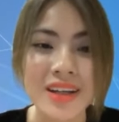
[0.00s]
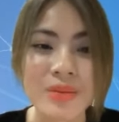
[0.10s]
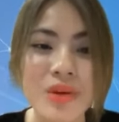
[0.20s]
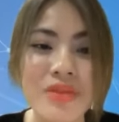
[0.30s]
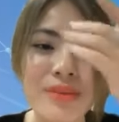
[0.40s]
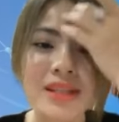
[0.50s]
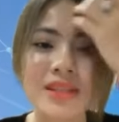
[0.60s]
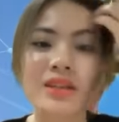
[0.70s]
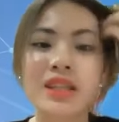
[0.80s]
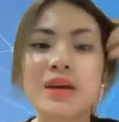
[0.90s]
Bởi vì bạn
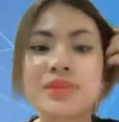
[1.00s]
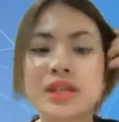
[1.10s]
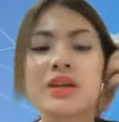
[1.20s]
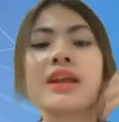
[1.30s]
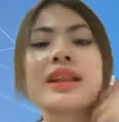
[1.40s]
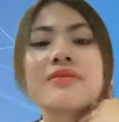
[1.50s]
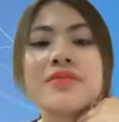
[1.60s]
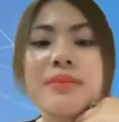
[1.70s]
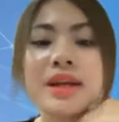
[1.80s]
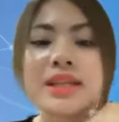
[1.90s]
thậm chí đó là lạm
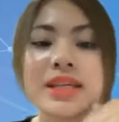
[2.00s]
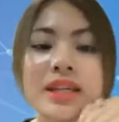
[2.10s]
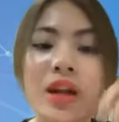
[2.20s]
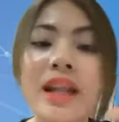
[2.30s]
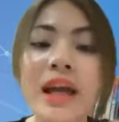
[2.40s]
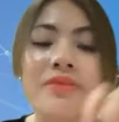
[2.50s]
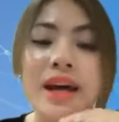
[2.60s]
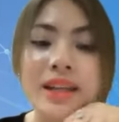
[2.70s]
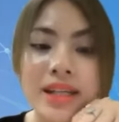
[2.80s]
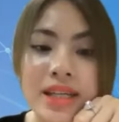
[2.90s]
phát mà anh chị, đó là lạm
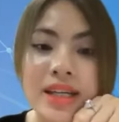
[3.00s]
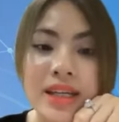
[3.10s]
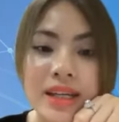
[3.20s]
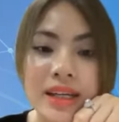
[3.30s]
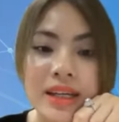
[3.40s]
phát anh chị.